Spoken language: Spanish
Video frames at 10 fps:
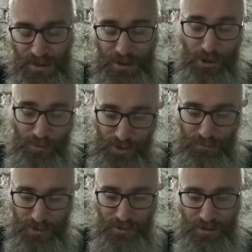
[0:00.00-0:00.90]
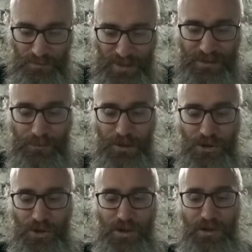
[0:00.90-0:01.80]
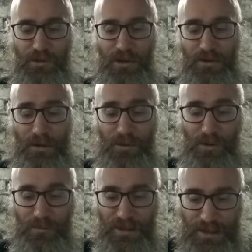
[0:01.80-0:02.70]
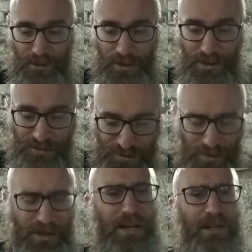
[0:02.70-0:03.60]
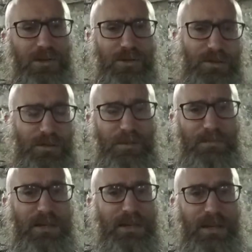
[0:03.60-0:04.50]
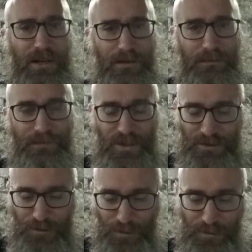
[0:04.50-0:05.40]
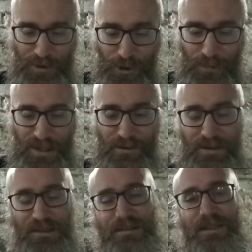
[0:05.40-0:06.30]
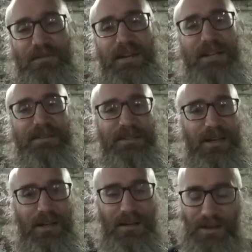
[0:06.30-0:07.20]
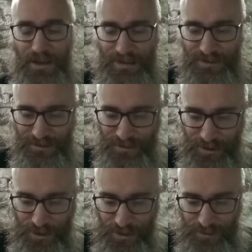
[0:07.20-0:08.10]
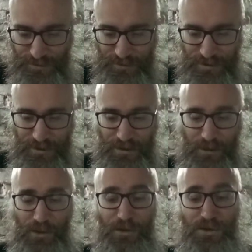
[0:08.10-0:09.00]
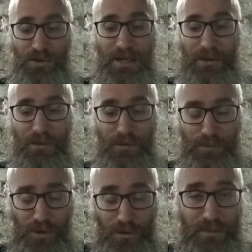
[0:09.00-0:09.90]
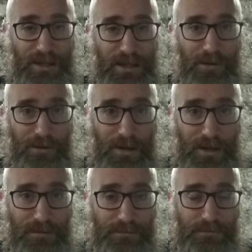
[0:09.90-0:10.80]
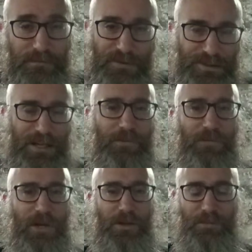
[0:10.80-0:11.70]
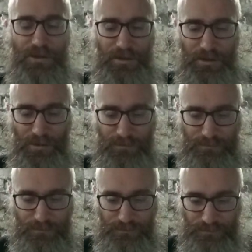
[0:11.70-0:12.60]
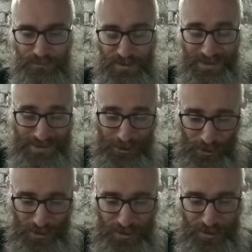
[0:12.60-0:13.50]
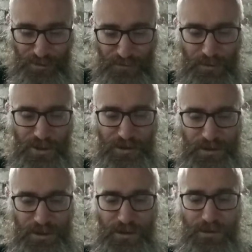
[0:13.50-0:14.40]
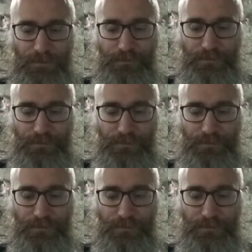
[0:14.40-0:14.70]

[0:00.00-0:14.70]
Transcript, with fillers: Y lo mismo, Dibarti Bileshoini, cuando hablo con mi lengua, si es la misma idea. Estas últimas dos palabras hacen referencia a las anteriores, que cuando yo hablo con mi lengua, sale fuego de mi interior, del calor y del sufrimiento que tengo.